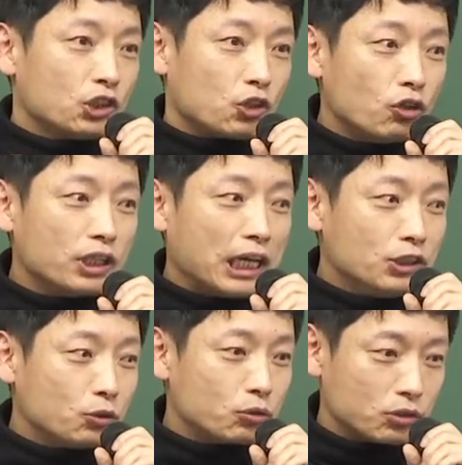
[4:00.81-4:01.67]
저는
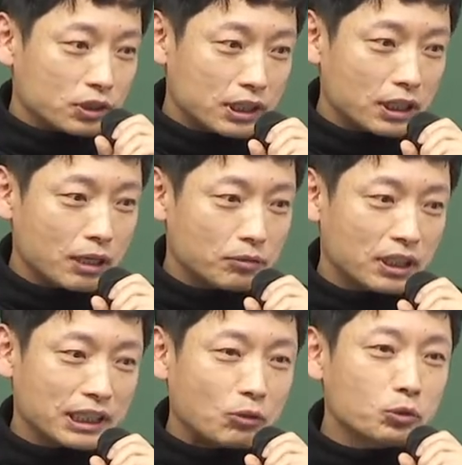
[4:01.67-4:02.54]
개인적으로 그렇게
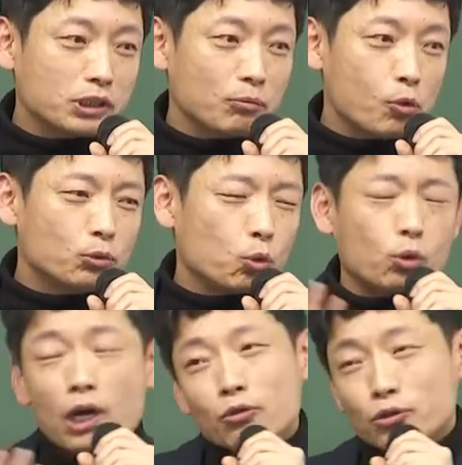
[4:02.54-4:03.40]
생각합니다. 자동차 보험은
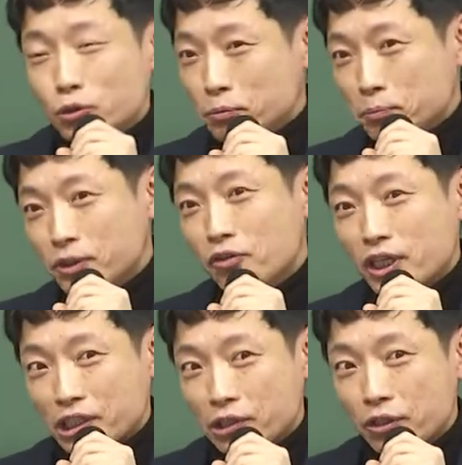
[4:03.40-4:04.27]
독학으로는 좀 힘든 것
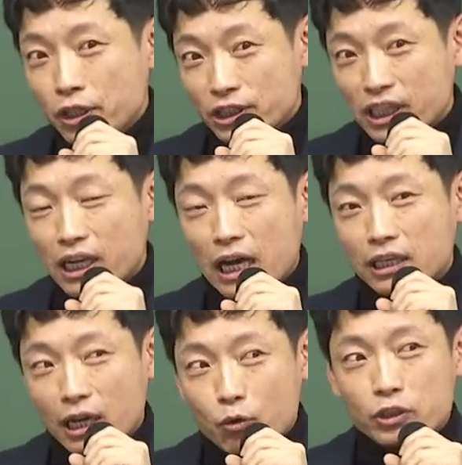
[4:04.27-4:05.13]
같아요. 제가
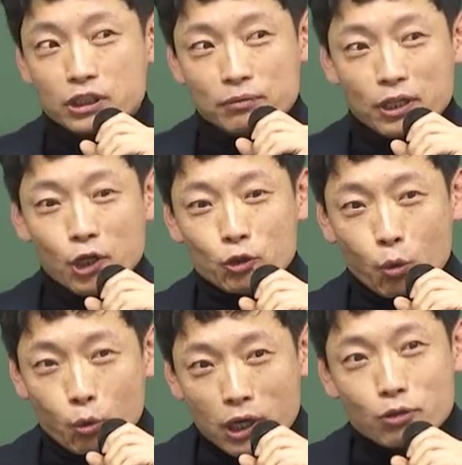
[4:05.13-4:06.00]
강의를 하고 있지만
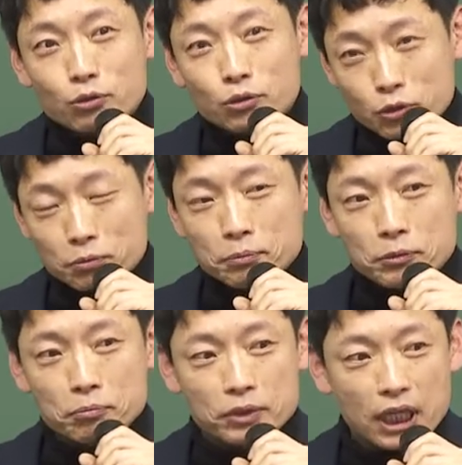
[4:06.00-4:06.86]
독학으로는 좀
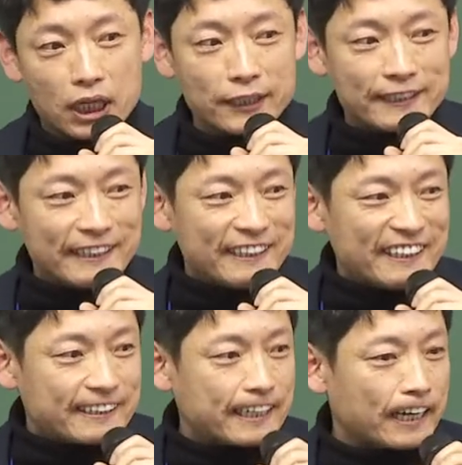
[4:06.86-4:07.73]
힘듭니다.
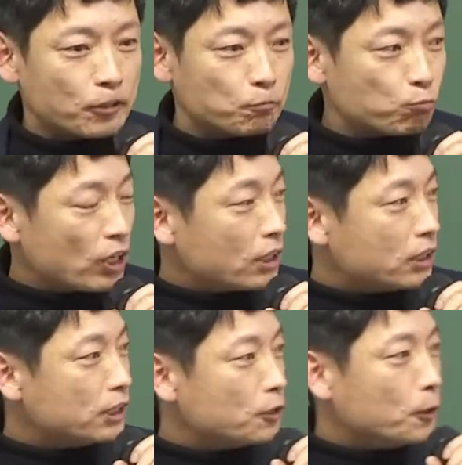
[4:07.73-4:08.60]
자,
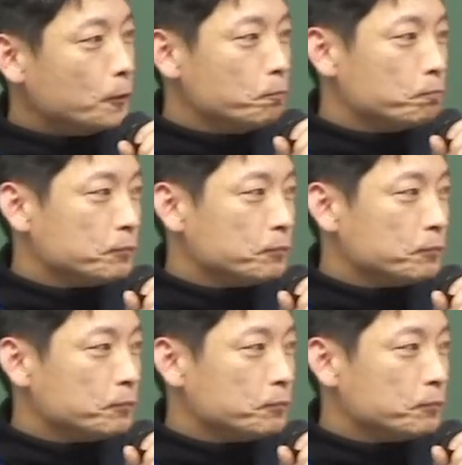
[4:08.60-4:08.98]
그래서